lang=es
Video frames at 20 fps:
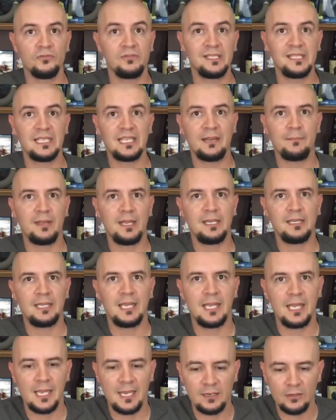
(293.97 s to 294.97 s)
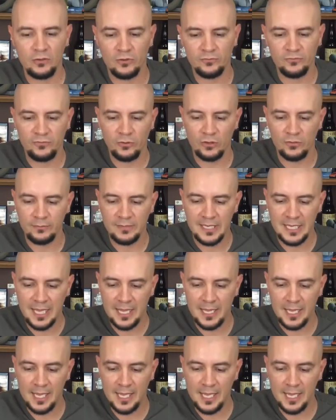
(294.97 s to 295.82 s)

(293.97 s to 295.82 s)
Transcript: físicamente en conformidad